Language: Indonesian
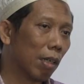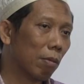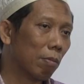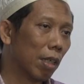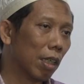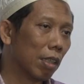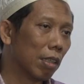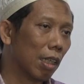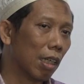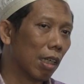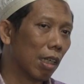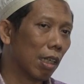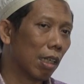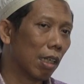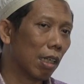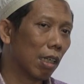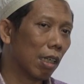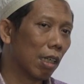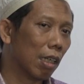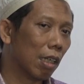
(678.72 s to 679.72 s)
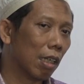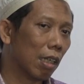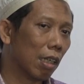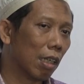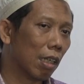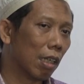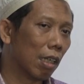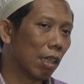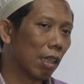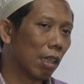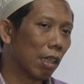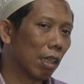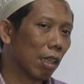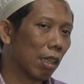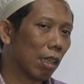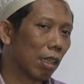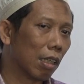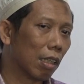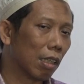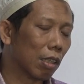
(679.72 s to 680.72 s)
namanya?
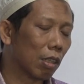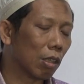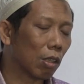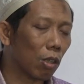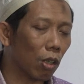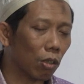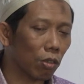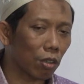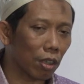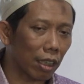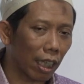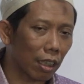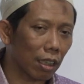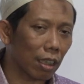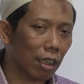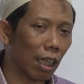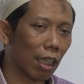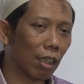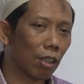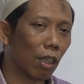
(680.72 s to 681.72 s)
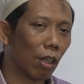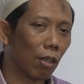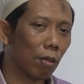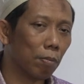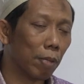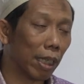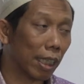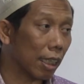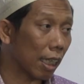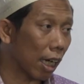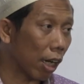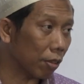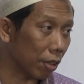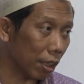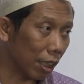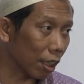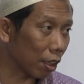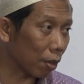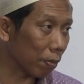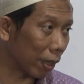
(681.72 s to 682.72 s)
Uh, konteks atau
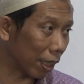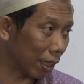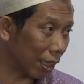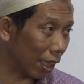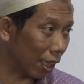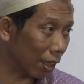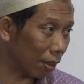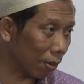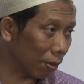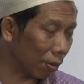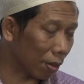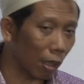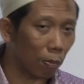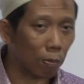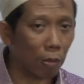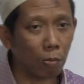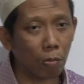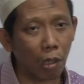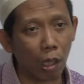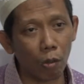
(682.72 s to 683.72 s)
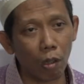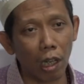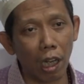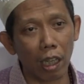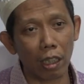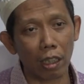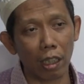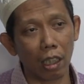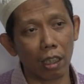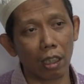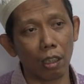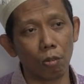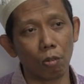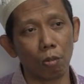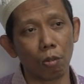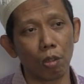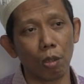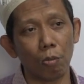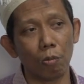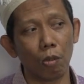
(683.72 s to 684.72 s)
backgroundnya seperti itu. Hmm. Tapi bahwa ayat
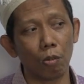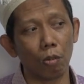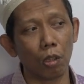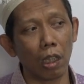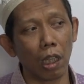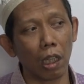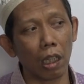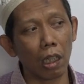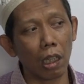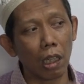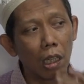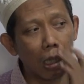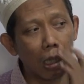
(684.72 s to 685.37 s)
itu kemudian